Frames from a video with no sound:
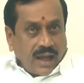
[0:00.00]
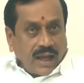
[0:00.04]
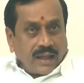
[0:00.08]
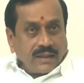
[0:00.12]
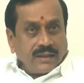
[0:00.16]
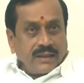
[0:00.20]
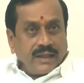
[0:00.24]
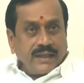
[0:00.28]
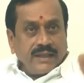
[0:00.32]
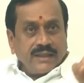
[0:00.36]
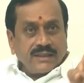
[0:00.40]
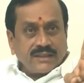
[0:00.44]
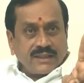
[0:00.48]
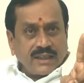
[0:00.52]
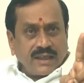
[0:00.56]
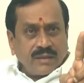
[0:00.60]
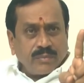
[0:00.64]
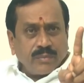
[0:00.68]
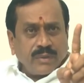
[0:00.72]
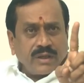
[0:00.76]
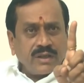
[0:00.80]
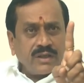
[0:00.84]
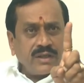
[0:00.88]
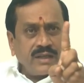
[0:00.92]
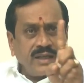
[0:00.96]
அந்த
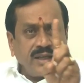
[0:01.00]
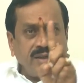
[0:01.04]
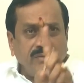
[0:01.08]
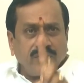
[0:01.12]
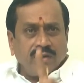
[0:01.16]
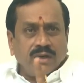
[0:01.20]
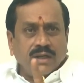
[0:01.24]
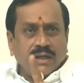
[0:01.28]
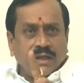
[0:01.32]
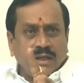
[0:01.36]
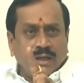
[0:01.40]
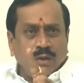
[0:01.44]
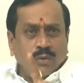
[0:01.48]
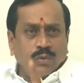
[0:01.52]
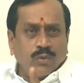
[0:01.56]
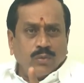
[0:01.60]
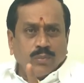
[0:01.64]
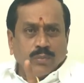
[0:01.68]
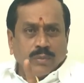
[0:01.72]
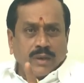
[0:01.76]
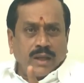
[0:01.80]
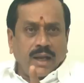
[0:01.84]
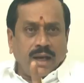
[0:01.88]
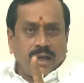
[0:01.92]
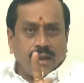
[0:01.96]
இன்சிடெண்ட் பற்றி இவருக்கு
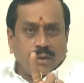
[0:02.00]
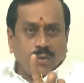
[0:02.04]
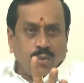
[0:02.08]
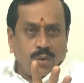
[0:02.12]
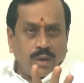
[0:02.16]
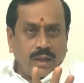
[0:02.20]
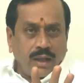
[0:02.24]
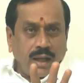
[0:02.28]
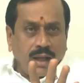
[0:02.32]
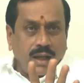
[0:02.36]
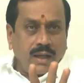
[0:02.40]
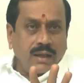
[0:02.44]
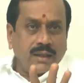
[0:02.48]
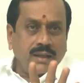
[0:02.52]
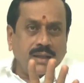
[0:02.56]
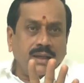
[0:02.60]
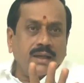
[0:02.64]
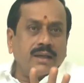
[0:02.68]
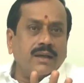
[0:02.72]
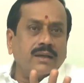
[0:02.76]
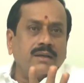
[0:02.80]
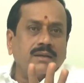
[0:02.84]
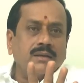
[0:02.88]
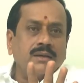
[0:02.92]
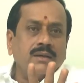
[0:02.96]
உண்மையான
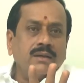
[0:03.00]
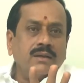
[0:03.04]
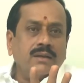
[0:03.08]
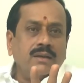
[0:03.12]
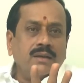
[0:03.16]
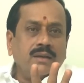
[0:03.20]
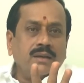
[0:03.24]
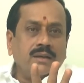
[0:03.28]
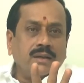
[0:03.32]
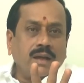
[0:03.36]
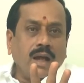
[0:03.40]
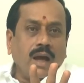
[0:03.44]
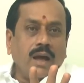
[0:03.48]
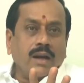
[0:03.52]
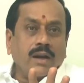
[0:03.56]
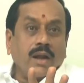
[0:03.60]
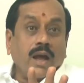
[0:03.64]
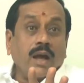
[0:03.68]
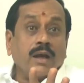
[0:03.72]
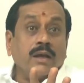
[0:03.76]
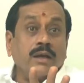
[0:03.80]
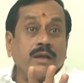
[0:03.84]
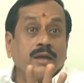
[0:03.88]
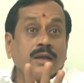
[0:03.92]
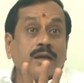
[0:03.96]
கொலையாளிகள்
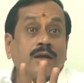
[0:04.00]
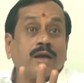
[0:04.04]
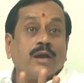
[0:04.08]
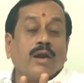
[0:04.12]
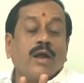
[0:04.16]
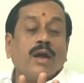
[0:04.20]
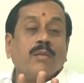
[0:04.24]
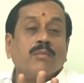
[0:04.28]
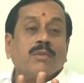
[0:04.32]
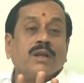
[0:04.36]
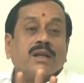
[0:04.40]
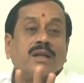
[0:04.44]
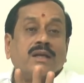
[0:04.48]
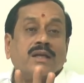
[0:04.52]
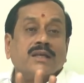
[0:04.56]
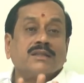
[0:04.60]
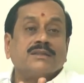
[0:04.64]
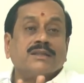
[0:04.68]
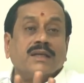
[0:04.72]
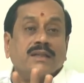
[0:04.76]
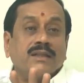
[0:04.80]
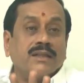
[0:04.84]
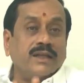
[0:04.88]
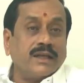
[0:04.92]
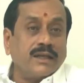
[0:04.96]
யாராக இருக்கலாம்னு இருக்கிற
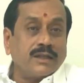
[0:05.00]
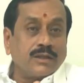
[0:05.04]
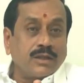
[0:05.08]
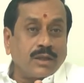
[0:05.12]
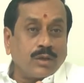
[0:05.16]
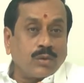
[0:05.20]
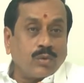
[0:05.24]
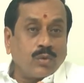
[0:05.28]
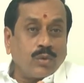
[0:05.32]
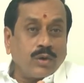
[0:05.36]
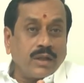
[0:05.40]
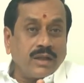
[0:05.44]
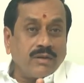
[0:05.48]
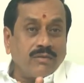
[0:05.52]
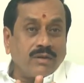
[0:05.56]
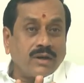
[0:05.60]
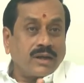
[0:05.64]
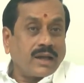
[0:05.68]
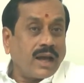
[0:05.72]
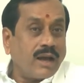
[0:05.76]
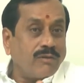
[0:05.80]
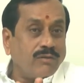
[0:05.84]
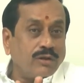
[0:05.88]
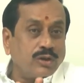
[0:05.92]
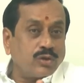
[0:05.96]
சந்தேகத்தை கூட
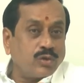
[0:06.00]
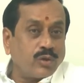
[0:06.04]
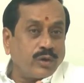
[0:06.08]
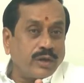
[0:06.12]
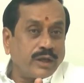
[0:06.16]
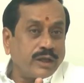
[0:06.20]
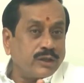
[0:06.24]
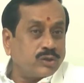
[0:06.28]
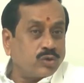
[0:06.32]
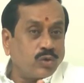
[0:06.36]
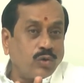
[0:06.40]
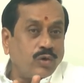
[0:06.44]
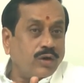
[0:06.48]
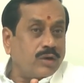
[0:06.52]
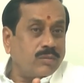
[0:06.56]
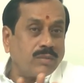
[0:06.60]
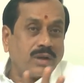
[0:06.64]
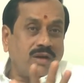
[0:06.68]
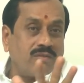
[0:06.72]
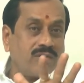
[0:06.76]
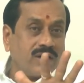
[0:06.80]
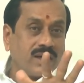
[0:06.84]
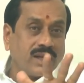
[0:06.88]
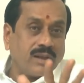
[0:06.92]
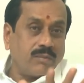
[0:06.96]
இவர் காவல்துறைக்கு
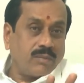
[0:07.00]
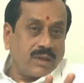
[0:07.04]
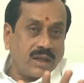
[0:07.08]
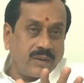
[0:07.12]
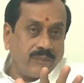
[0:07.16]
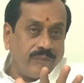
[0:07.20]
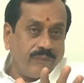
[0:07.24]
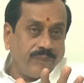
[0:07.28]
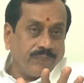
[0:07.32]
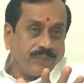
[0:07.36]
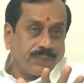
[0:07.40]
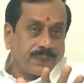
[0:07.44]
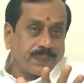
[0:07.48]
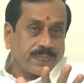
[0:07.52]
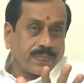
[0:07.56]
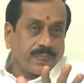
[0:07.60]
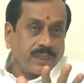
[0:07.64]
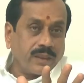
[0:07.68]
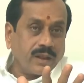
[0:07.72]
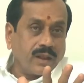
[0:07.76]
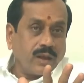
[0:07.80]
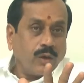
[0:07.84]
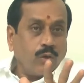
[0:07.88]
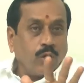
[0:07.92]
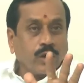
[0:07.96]
சொல்லணுமா வேண்டாமா
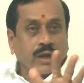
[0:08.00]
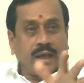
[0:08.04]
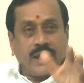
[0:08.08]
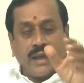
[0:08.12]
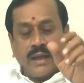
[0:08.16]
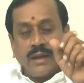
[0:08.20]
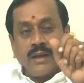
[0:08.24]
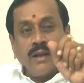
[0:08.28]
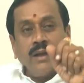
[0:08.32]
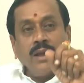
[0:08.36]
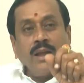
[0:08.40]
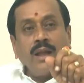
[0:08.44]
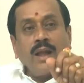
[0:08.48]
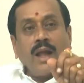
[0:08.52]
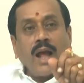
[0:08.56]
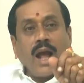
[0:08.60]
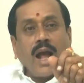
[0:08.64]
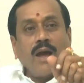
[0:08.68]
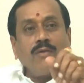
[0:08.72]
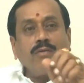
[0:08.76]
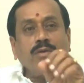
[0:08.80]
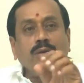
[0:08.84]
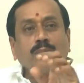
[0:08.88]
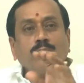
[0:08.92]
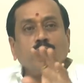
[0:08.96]
ஓகே
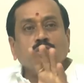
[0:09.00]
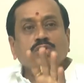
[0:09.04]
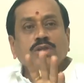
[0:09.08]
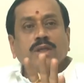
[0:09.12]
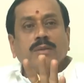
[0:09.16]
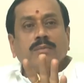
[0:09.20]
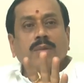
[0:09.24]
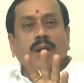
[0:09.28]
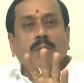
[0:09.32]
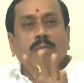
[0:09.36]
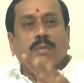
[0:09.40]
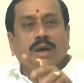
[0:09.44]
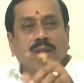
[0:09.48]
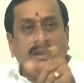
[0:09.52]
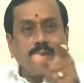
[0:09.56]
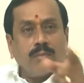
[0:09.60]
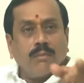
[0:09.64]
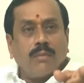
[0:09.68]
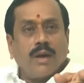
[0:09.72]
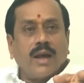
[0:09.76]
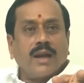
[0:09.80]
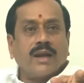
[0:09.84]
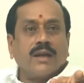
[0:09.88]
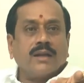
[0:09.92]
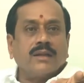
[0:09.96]
அவர் முஸ்லீமாக
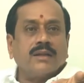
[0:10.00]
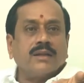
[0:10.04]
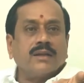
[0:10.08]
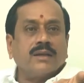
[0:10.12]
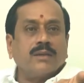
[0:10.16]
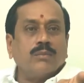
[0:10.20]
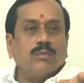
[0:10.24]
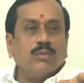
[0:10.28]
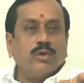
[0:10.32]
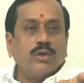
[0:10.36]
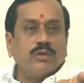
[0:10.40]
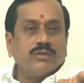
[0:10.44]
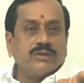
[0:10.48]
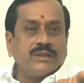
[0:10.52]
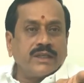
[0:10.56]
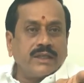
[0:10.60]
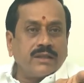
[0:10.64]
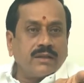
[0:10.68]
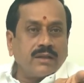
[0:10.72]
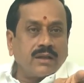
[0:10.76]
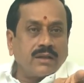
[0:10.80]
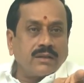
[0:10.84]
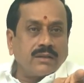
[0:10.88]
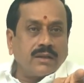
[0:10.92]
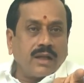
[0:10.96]
மதம் மாறுறதுக்கு முடிவு
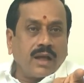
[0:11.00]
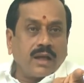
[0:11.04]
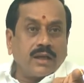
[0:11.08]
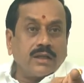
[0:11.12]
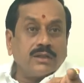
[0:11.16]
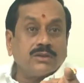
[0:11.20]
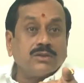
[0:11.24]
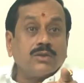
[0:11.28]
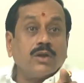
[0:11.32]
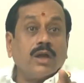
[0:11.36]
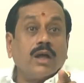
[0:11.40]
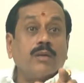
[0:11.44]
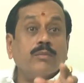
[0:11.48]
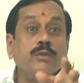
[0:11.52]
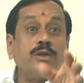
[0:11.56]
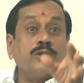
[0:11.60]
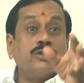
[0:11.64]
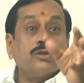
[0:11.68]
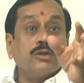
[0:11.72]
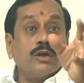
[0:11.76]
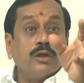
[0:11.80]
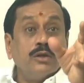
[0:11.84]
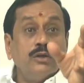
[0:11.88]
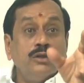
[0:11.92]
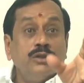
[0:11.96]
செய்திருந்தார் இஸ்லாமை
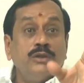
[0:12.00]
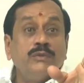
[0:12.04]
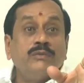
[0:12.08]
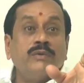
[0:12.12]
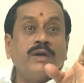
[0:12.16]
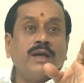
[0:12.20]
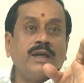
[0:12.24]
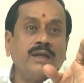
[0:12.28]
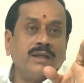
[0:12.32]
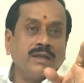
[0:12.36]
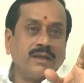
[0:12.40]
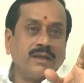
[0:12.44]
தழுவ